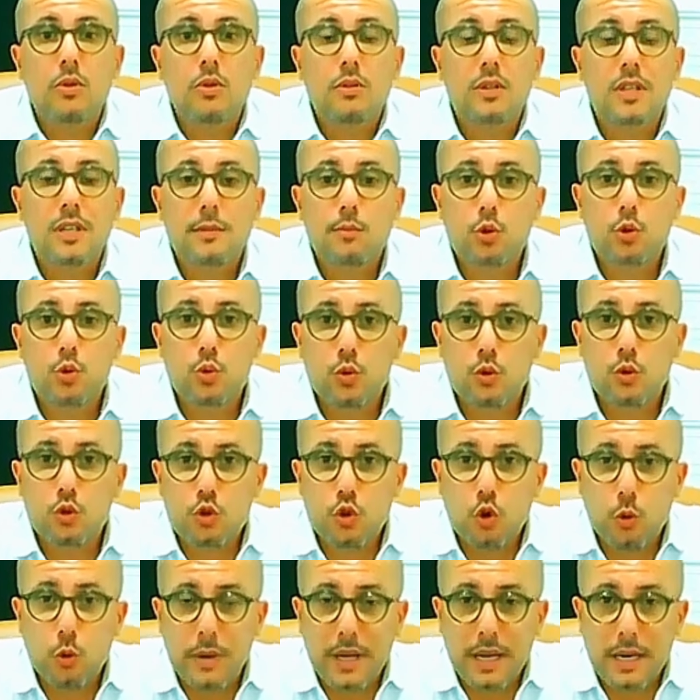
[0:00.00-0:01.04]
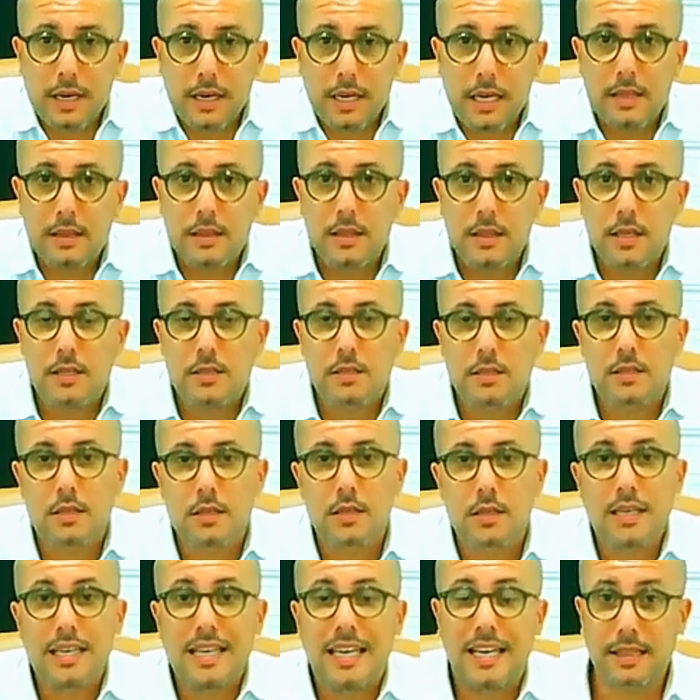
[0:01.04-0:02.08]
tenemos unos gobernantes
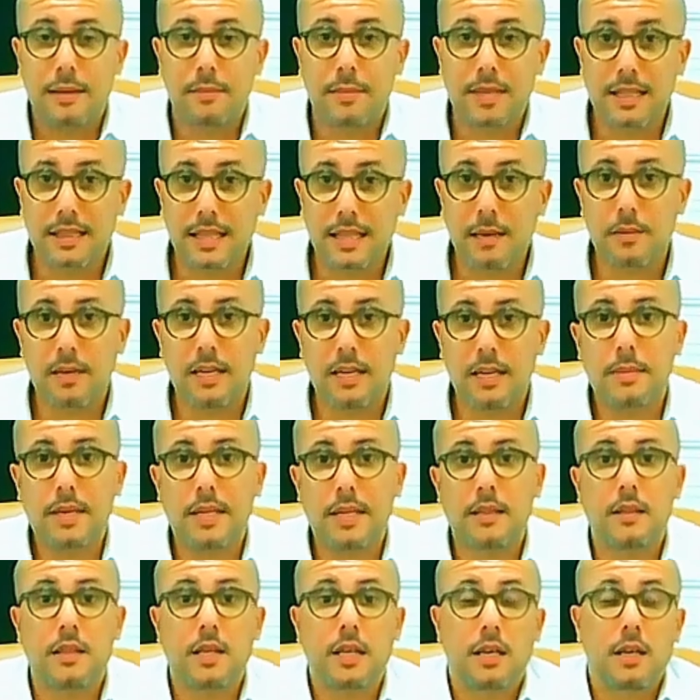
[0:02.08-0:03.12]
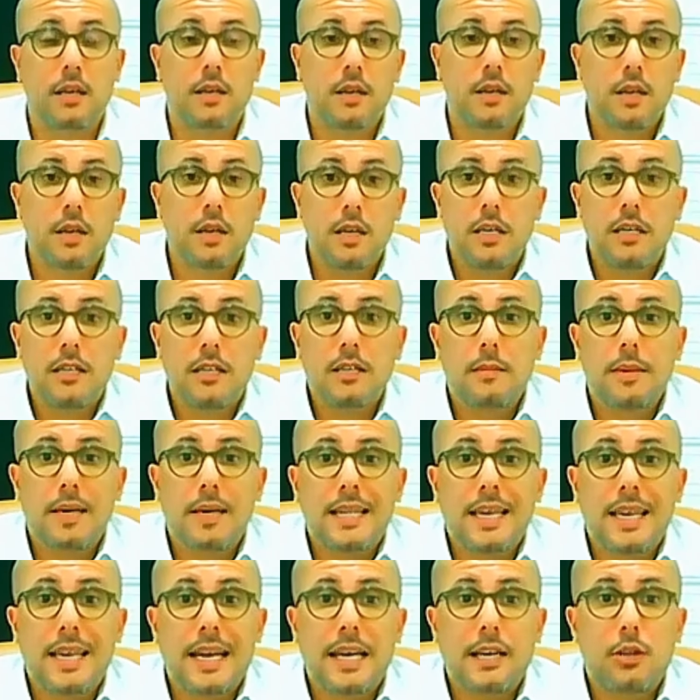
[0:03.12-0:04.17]
que lamentablemente y de
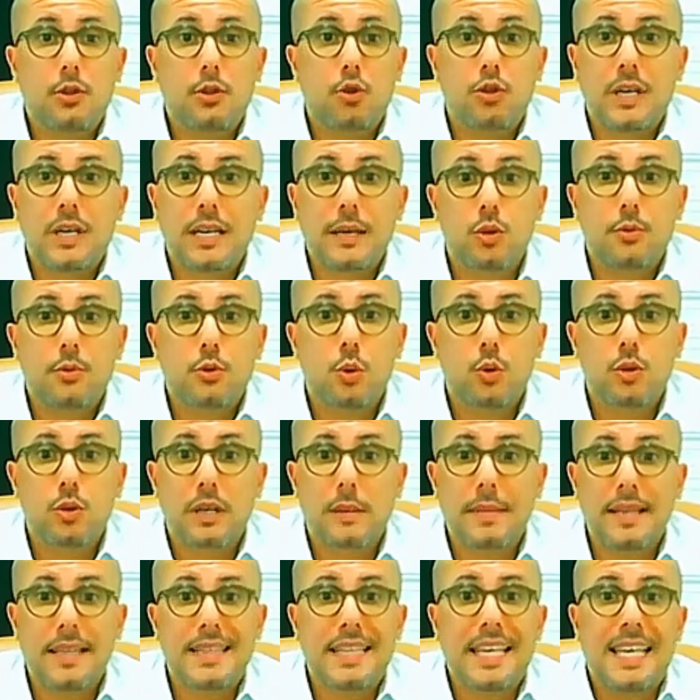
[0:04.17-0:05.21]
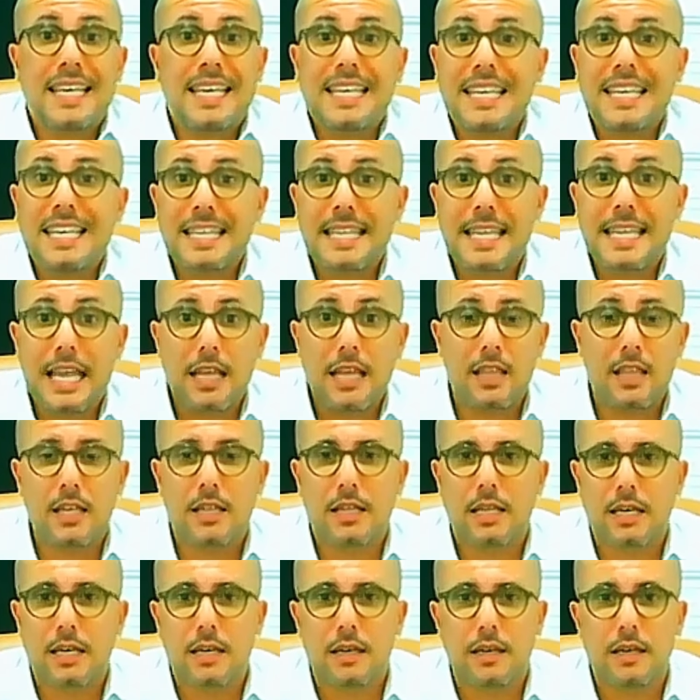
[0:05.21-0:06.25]
manera total y absolutamente
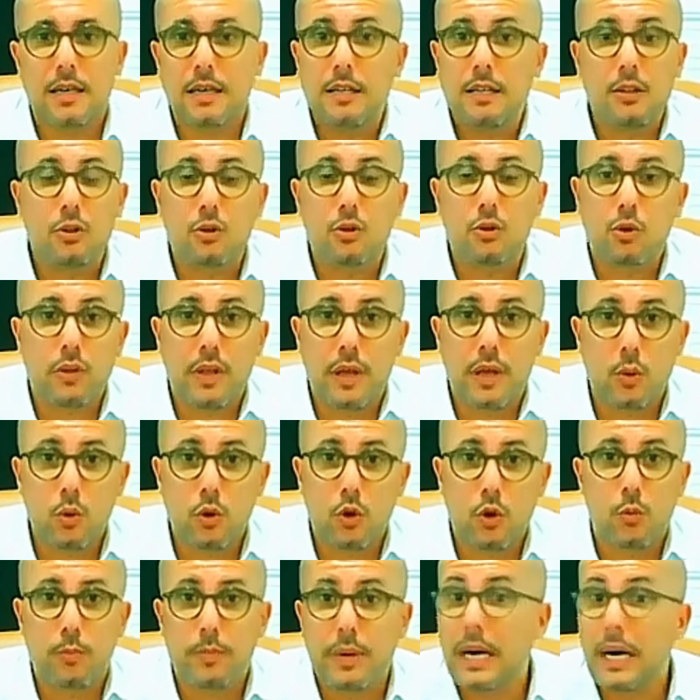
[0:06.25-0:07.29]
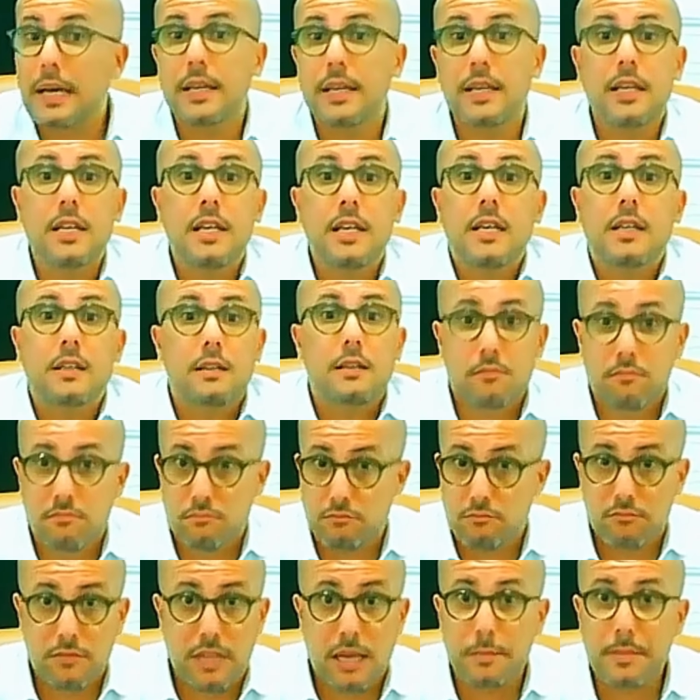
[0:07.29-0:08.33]
inédita en toda Europa y
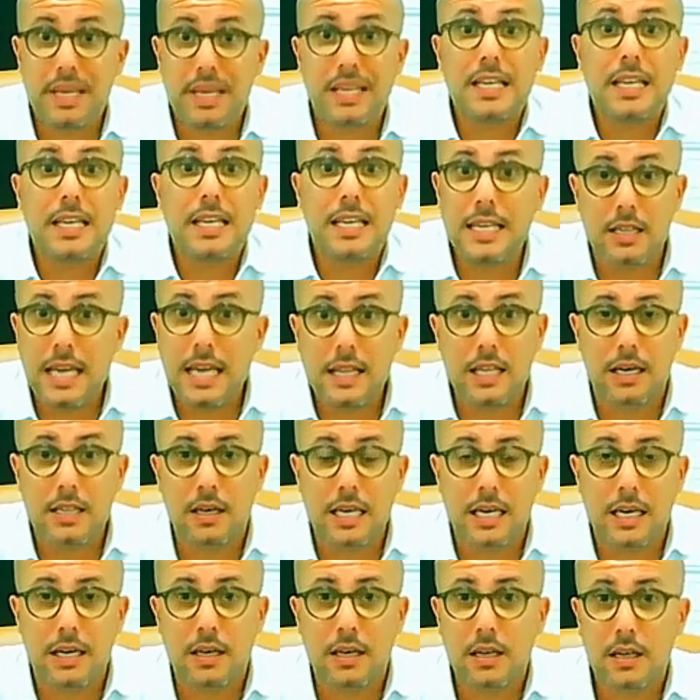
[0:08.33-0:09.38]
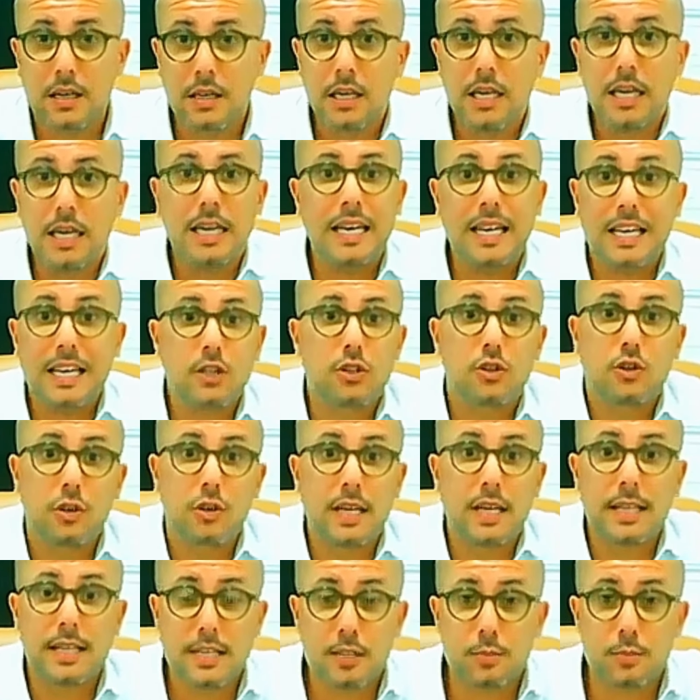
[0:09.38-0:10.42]
también inédita en la
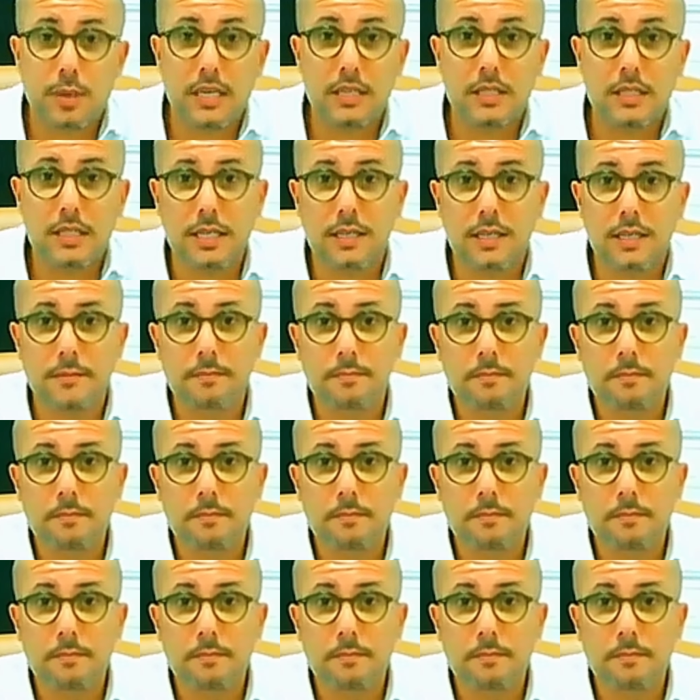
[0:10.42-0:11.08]
historia de España,